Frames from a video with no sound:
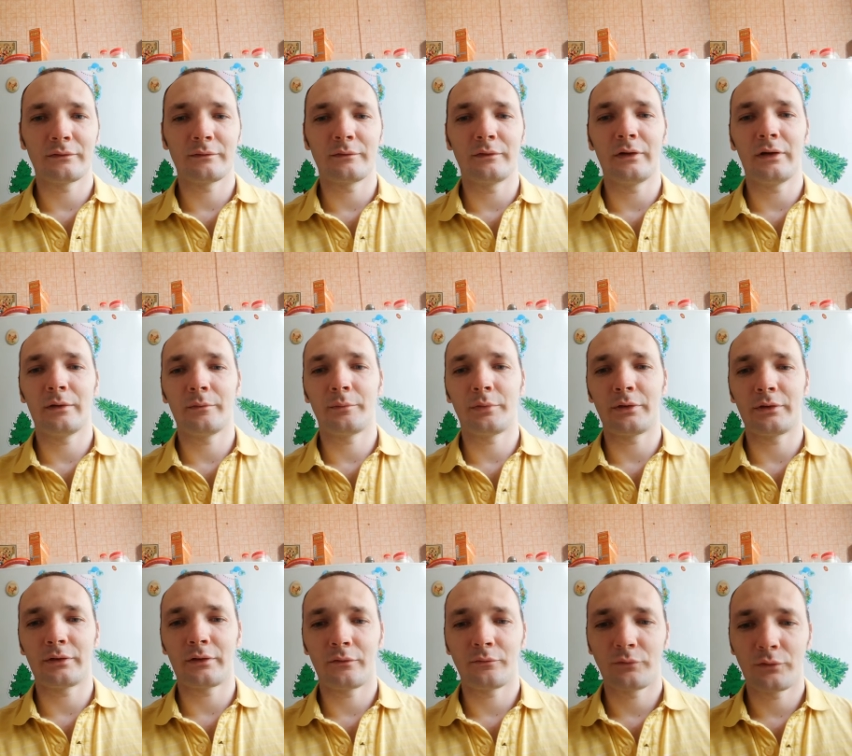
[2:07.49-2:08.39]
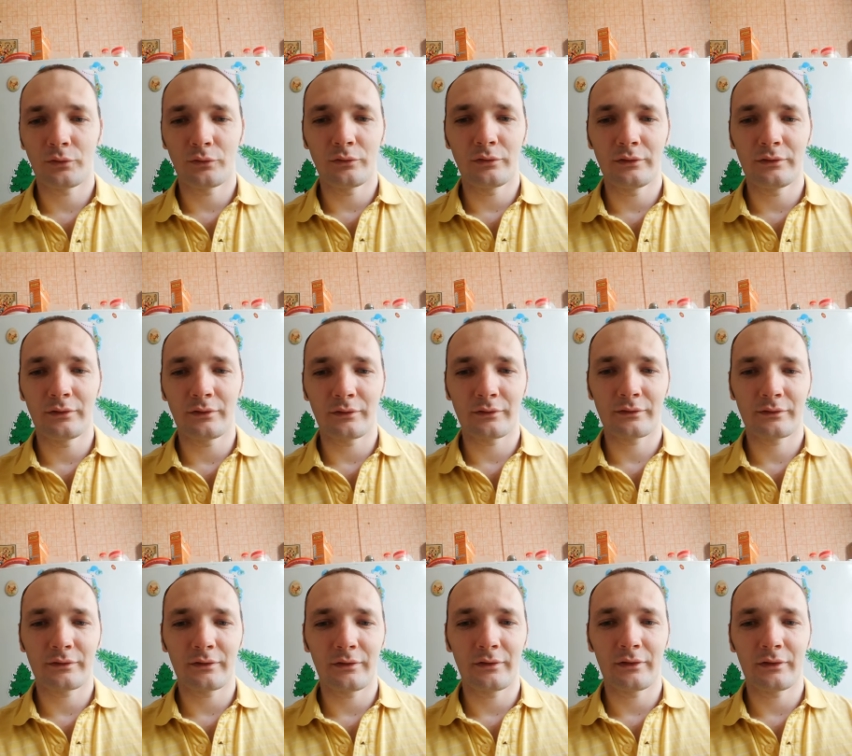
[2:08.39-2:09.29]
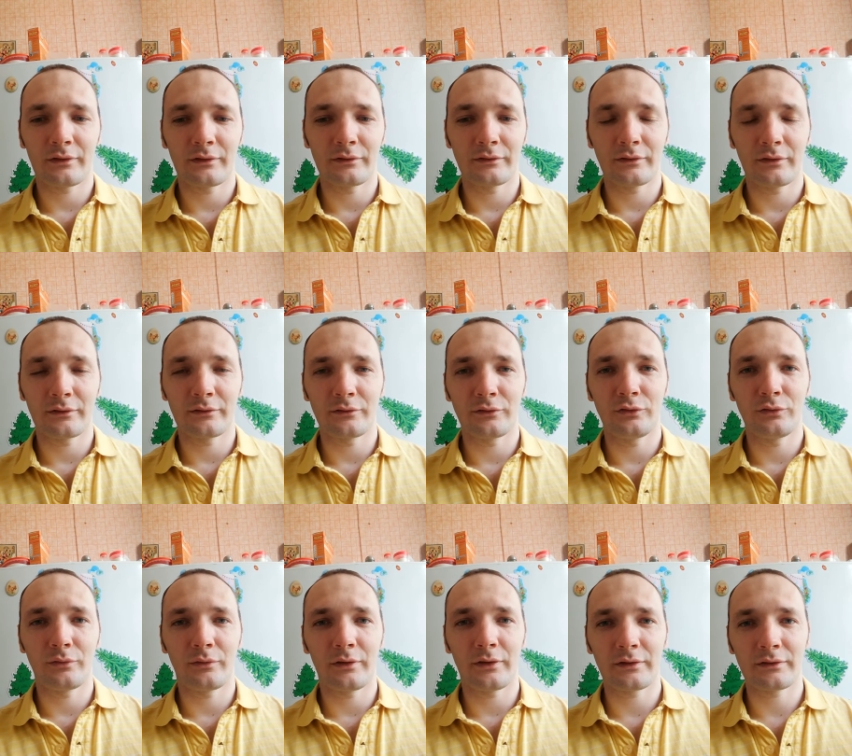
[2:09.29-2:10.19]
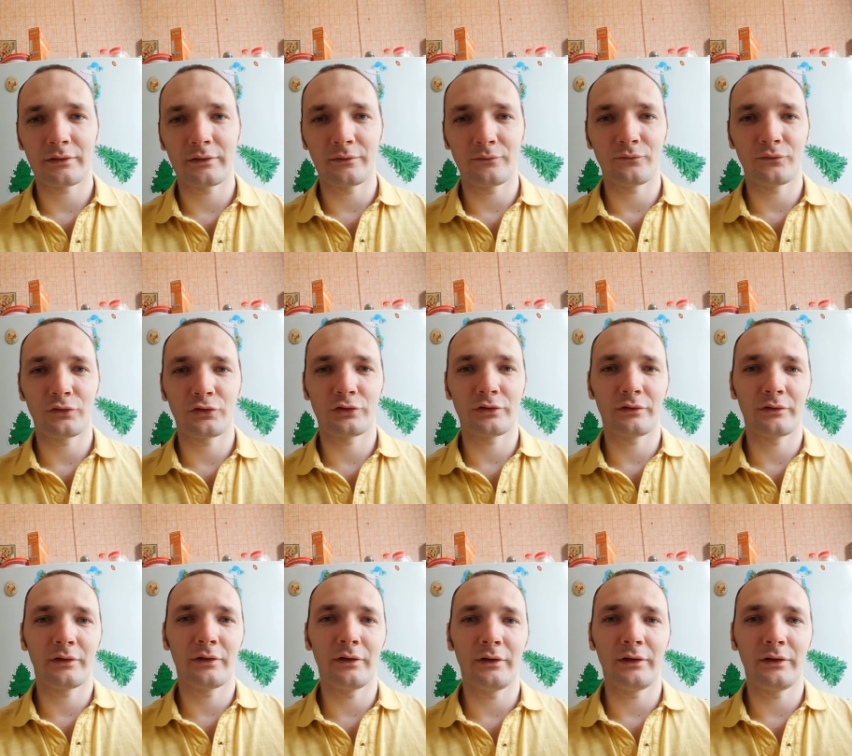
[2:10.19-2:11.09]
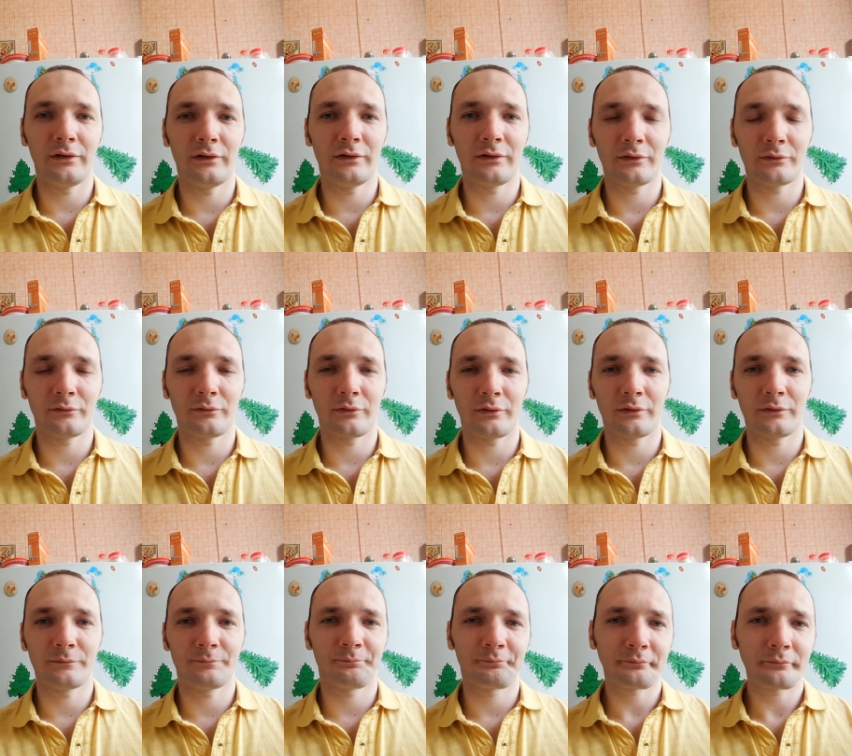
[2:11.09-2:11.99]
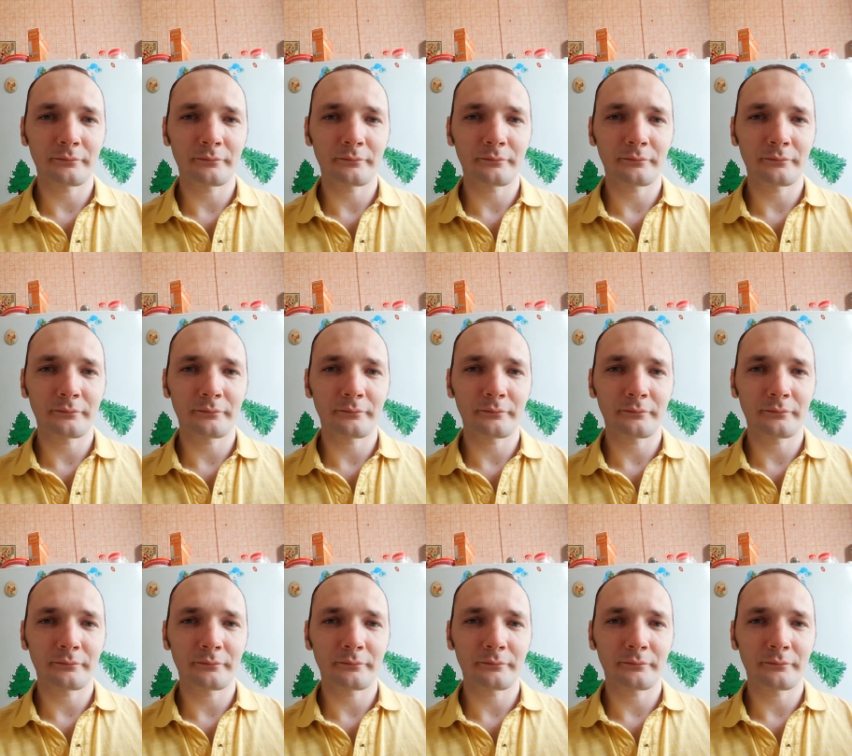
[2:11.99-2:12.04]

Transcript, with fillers: да, при травме его лидера Салаха над Ньюкаслом вышел Ориги, который